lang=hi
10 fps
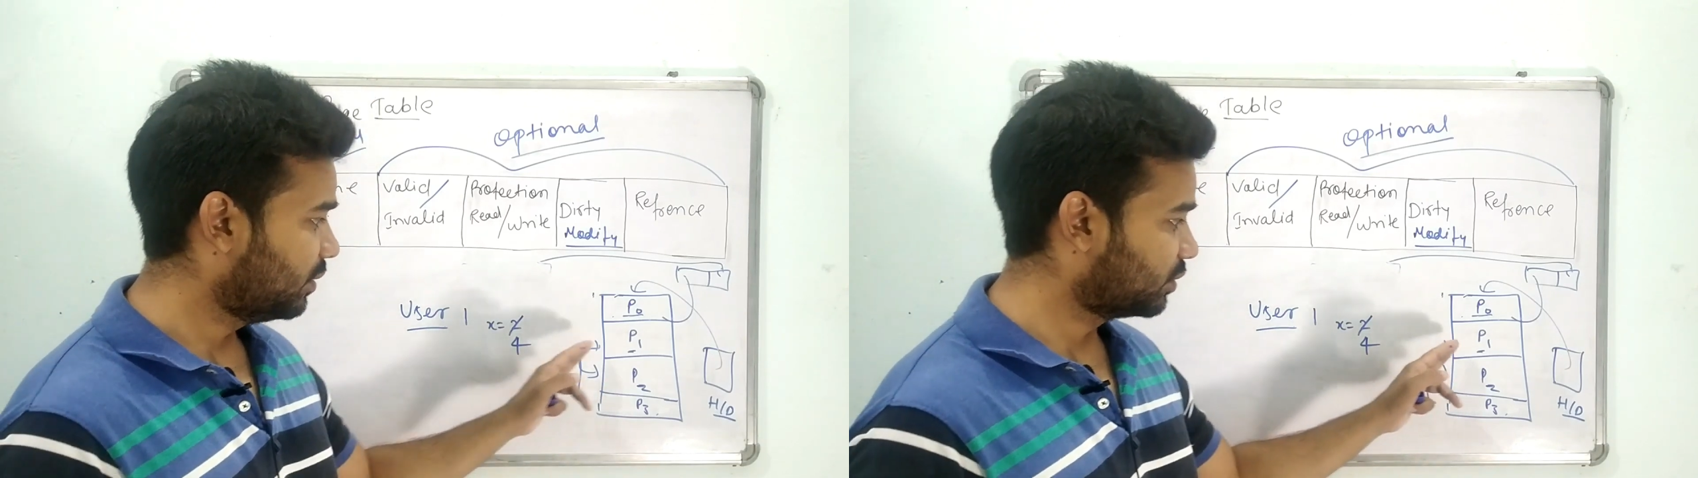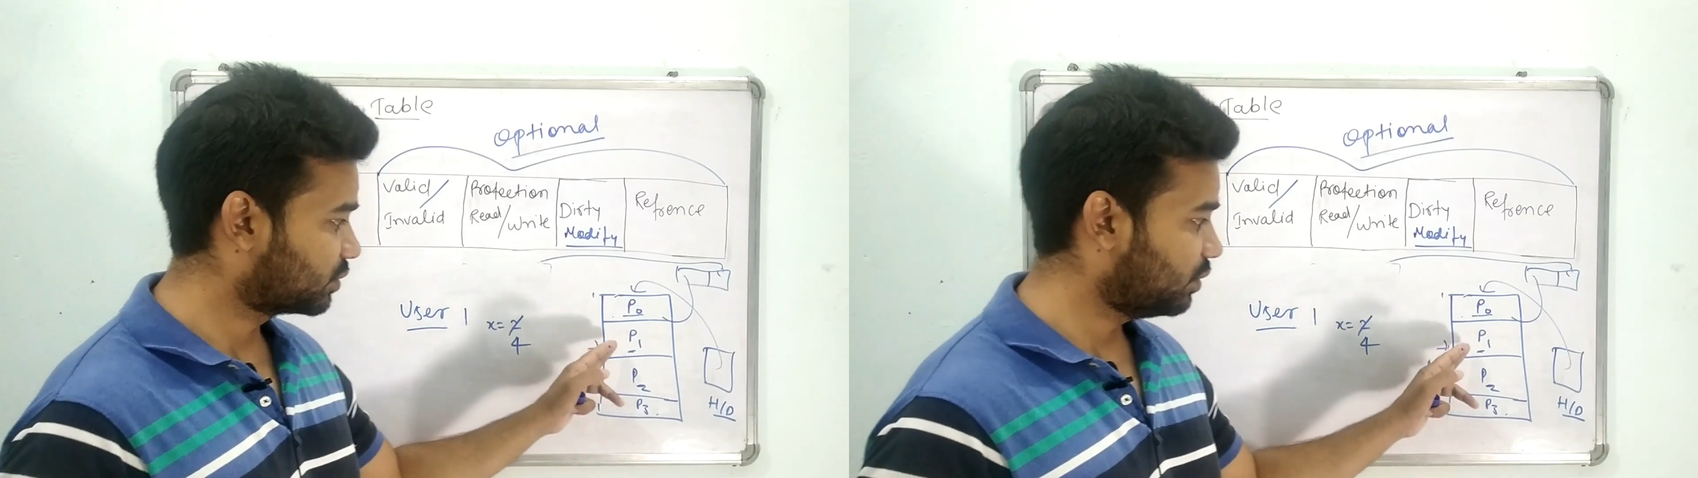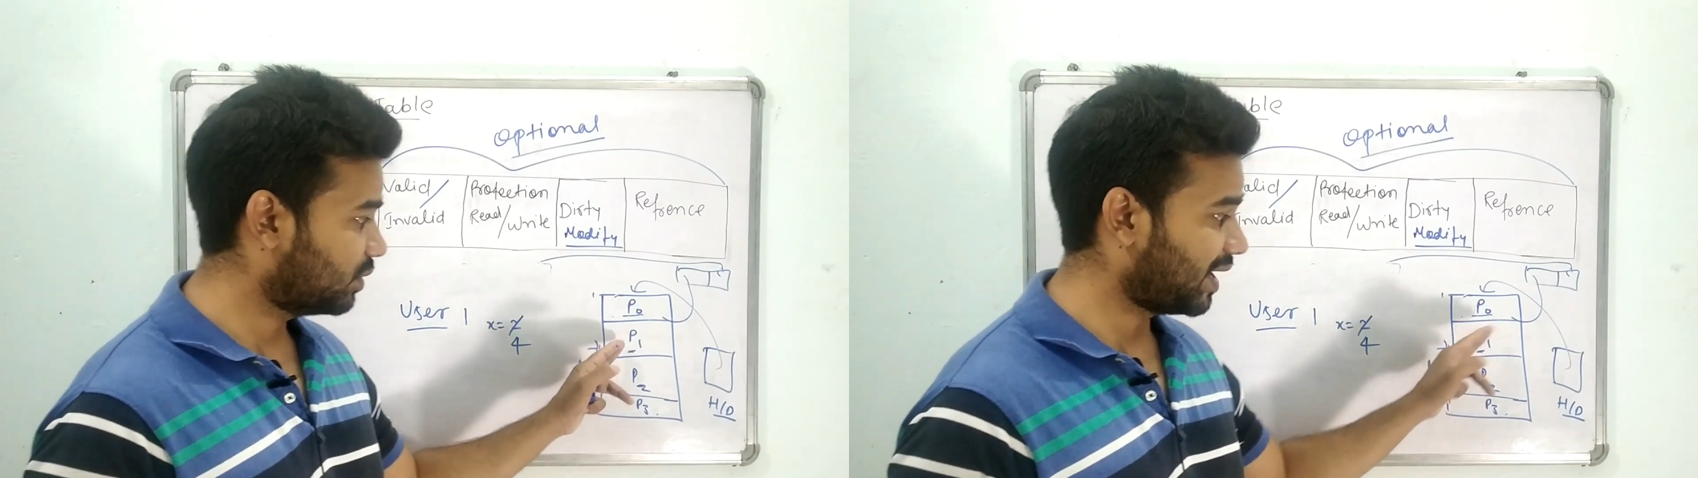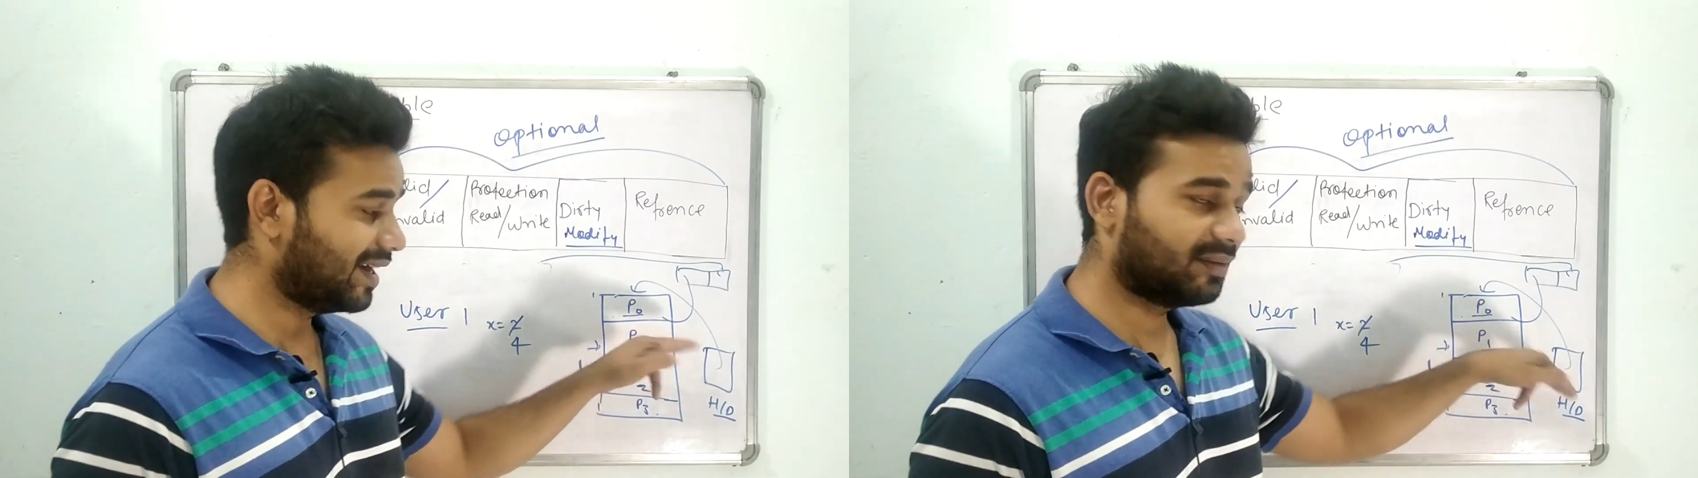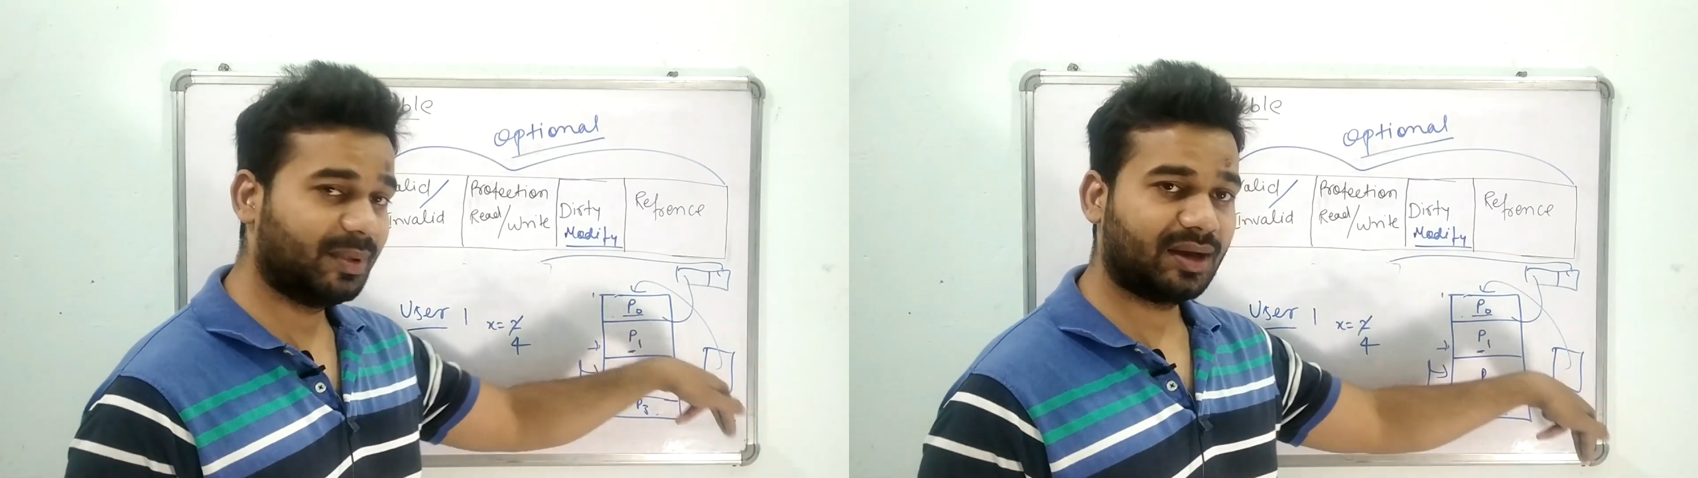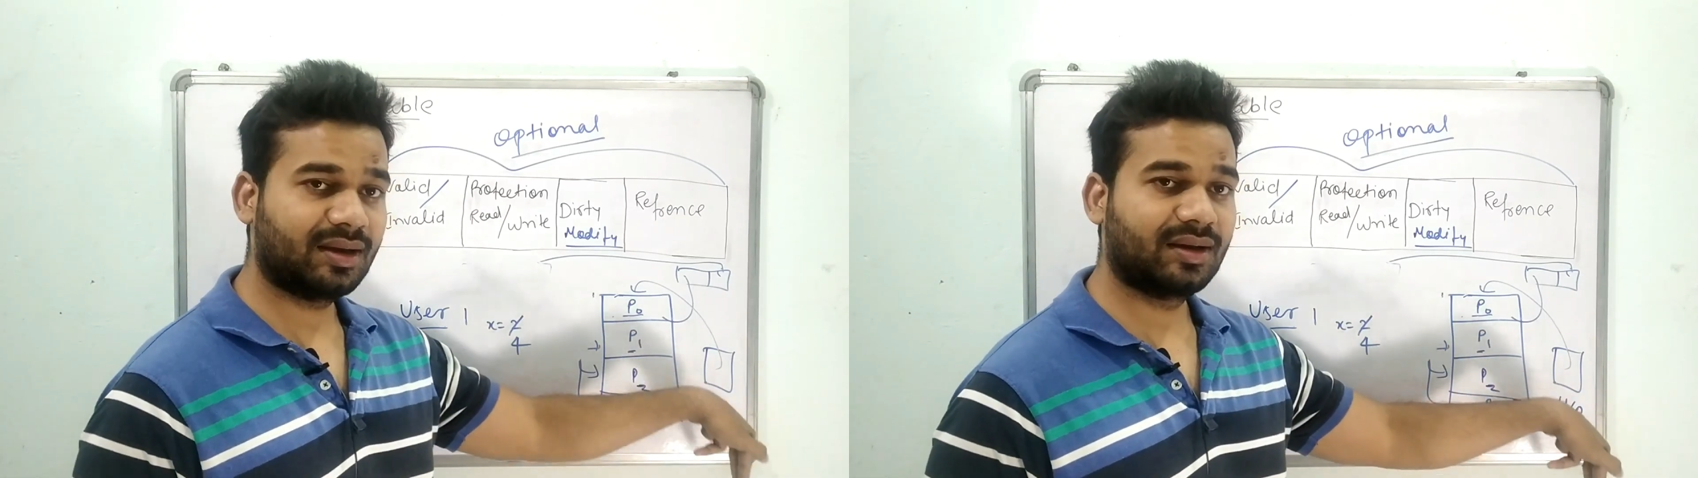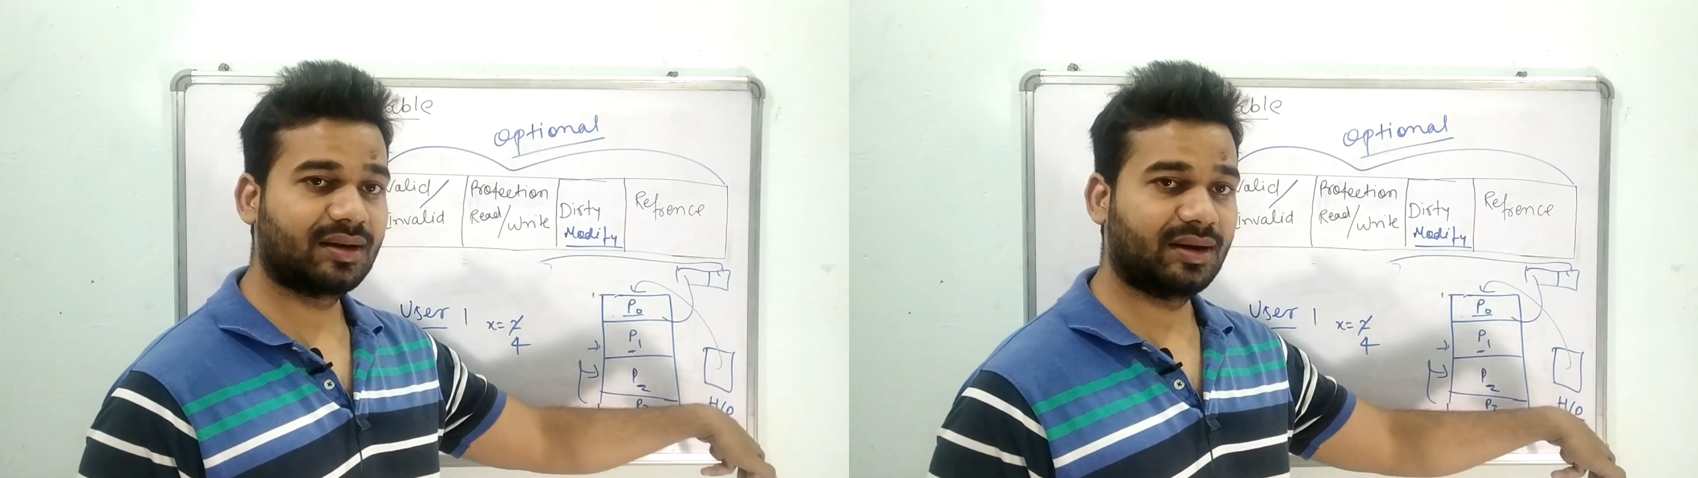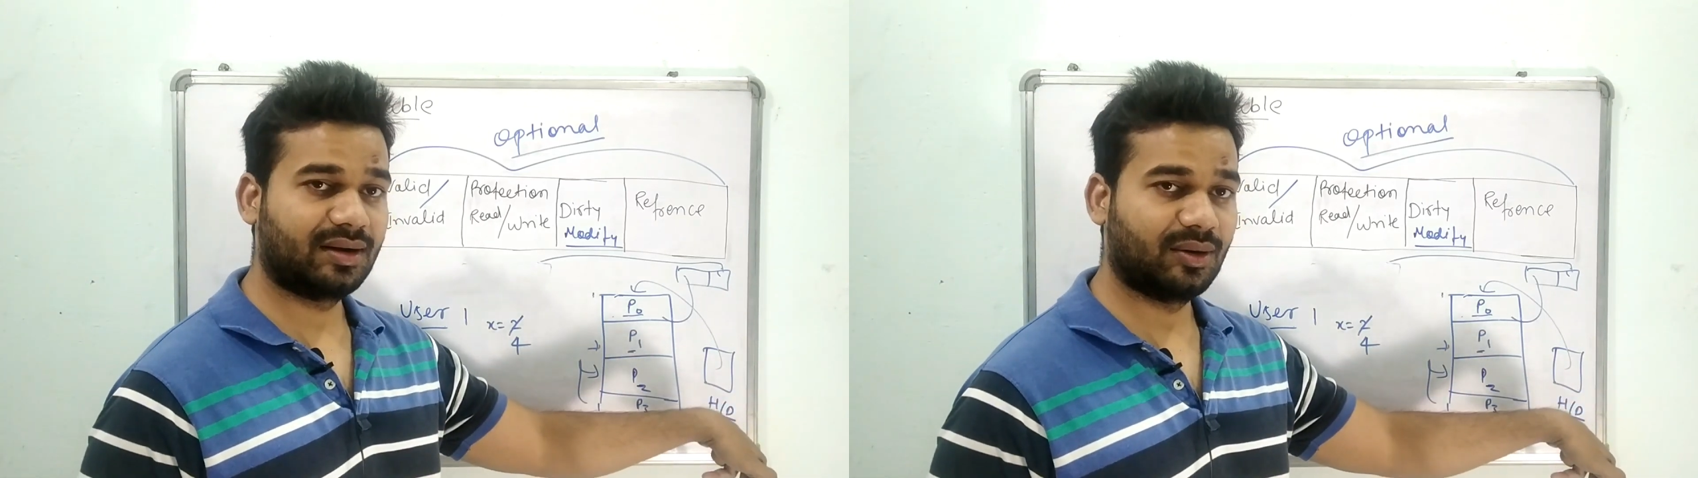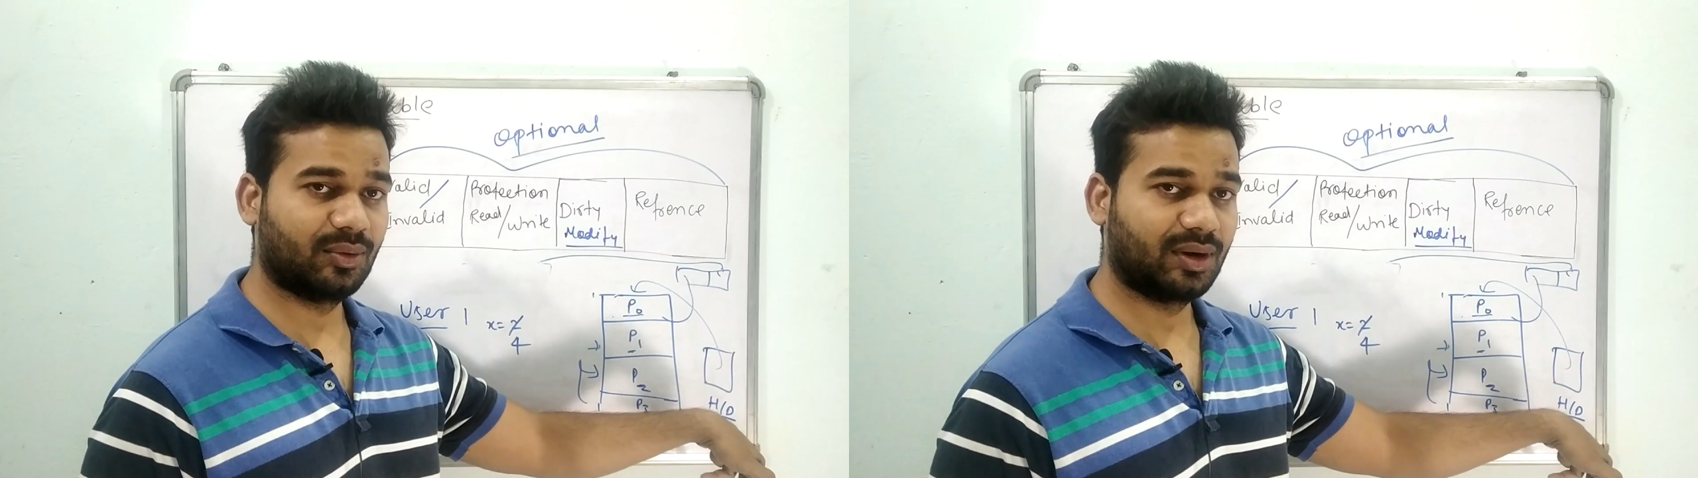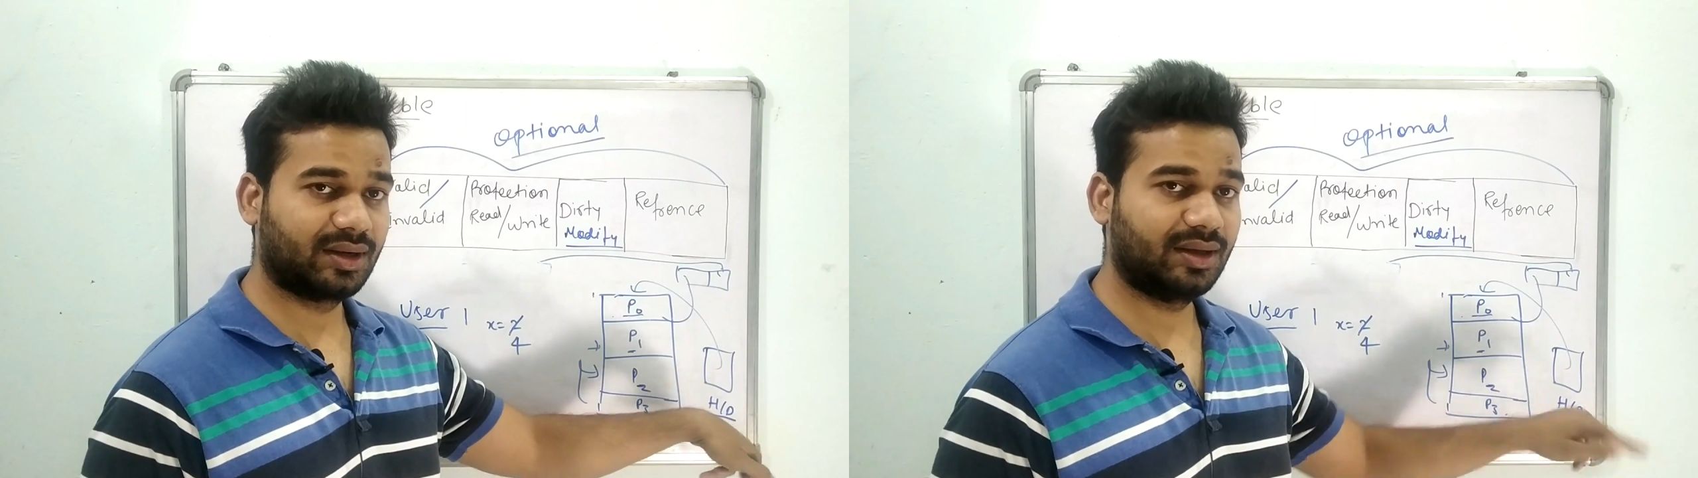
उसको राइट बैक करना होगा